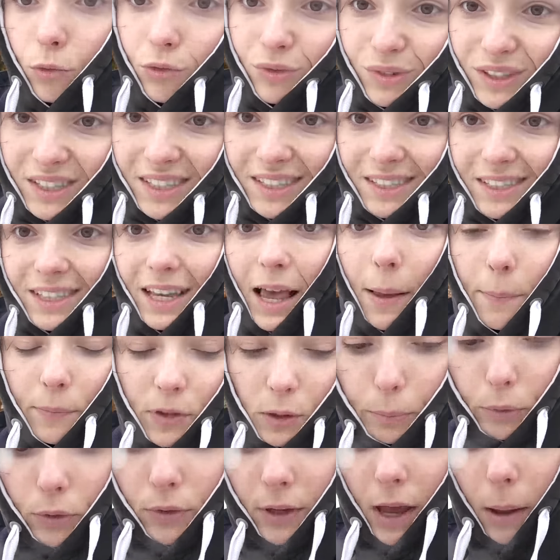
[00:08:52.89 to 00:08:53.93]
Bon, c'est un
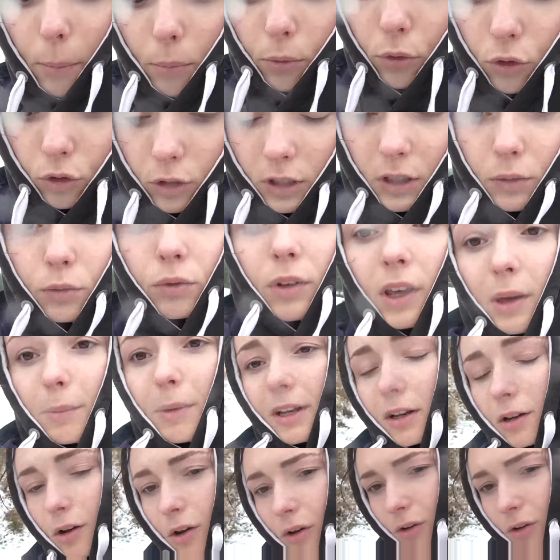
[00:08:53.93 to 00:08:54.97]
petit peu tard pour ceux qui voudraient mettre